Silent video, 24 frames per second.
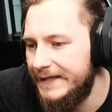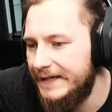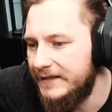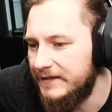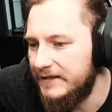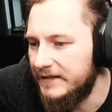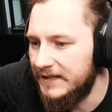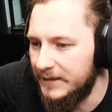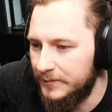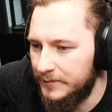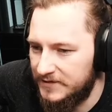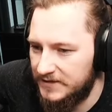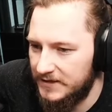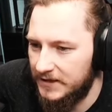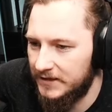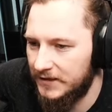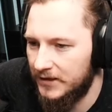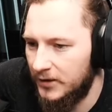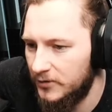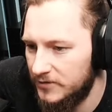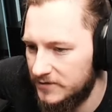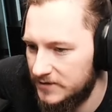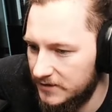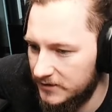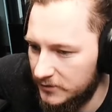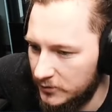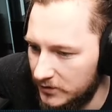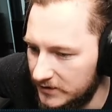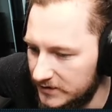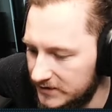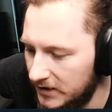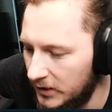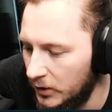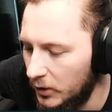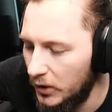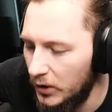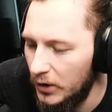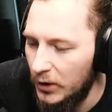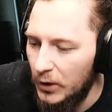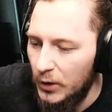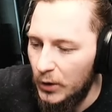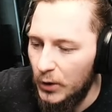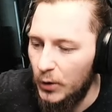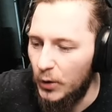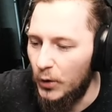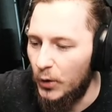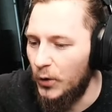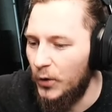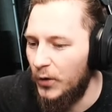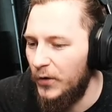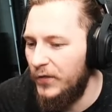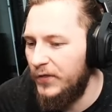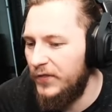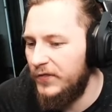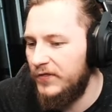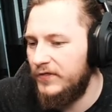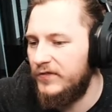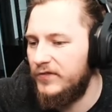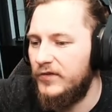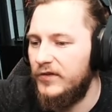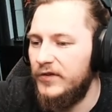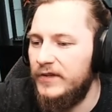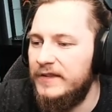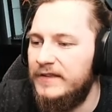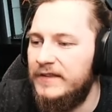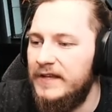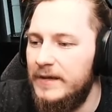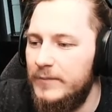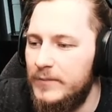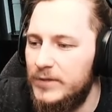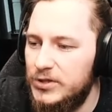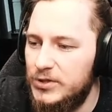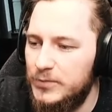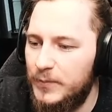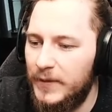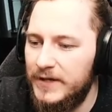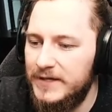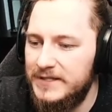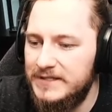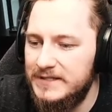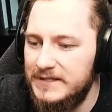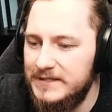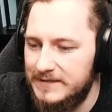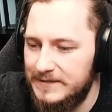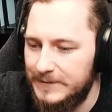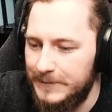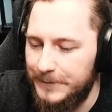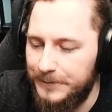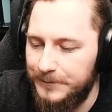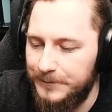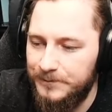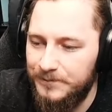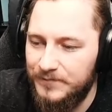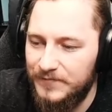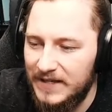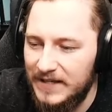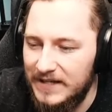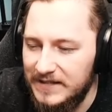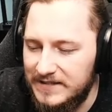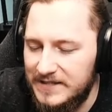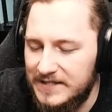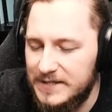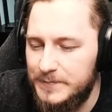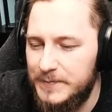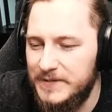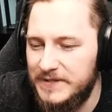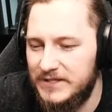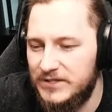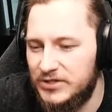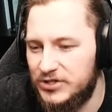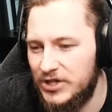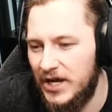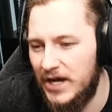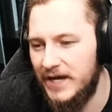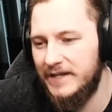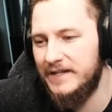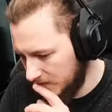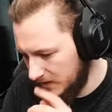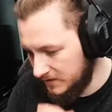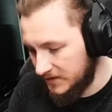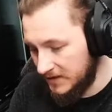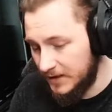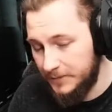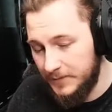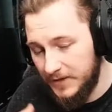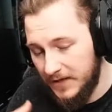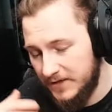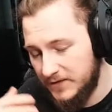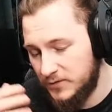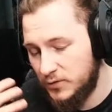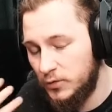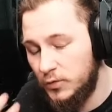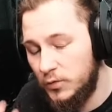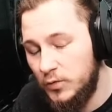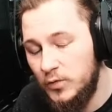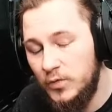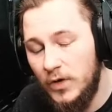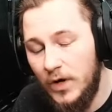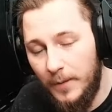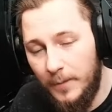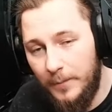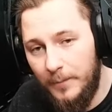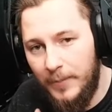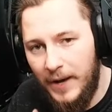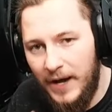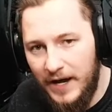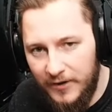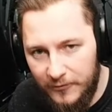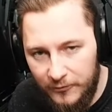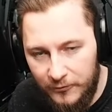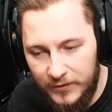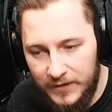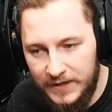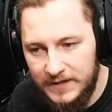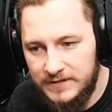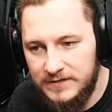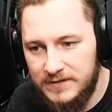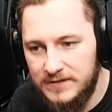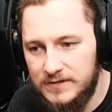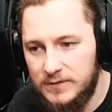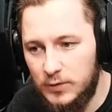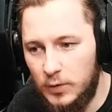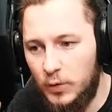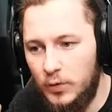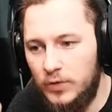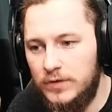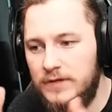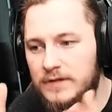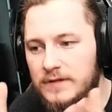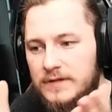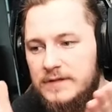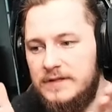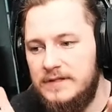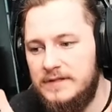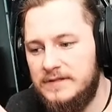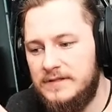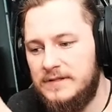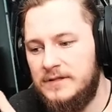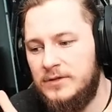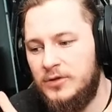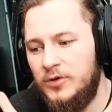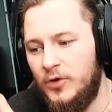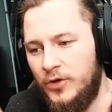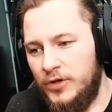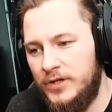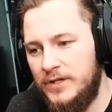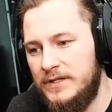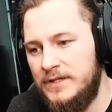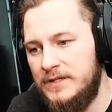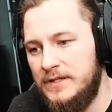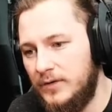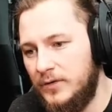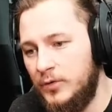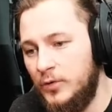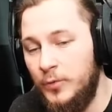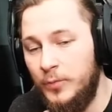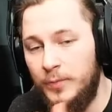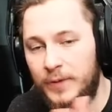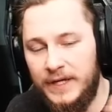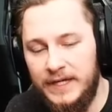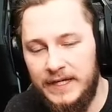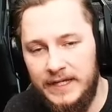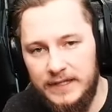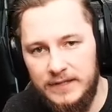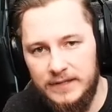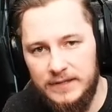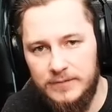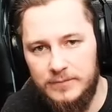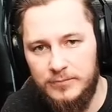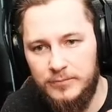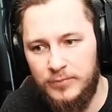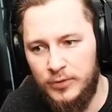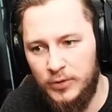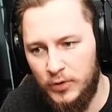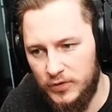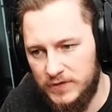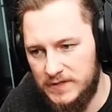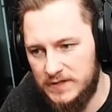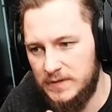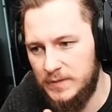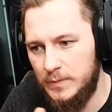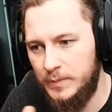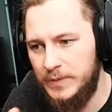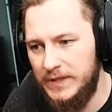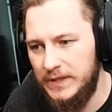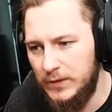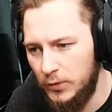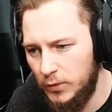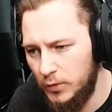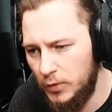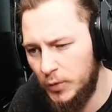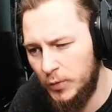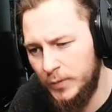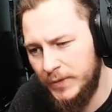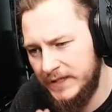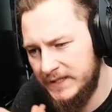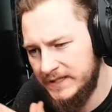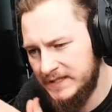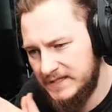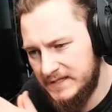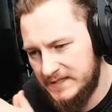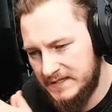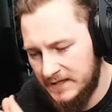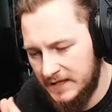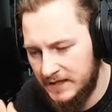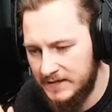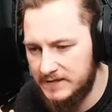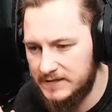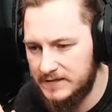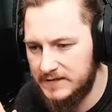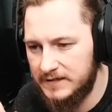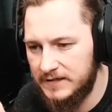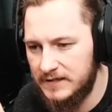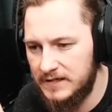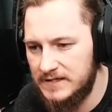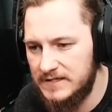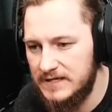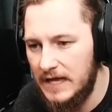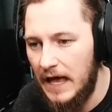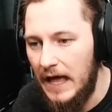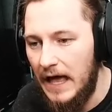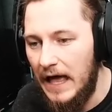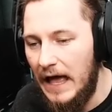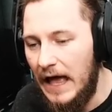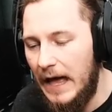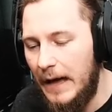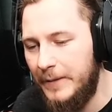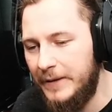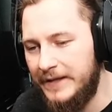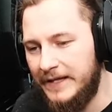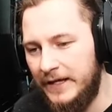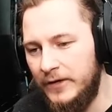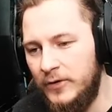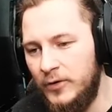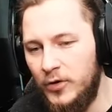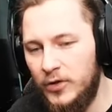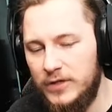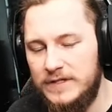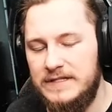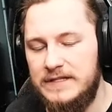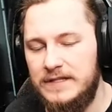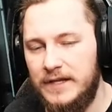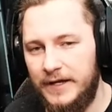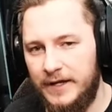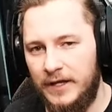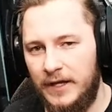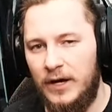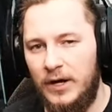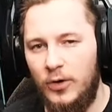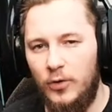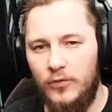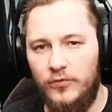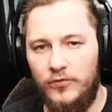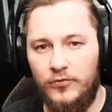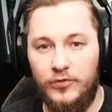Die gibt es ja draußen natürlich auch. Und dementsprechend ist es ein bisschen schade. Es gibt also nur Bugfixes und diese neuen Hybriden plus Biolumineszenz-Skins, aber dann hört es leider auf.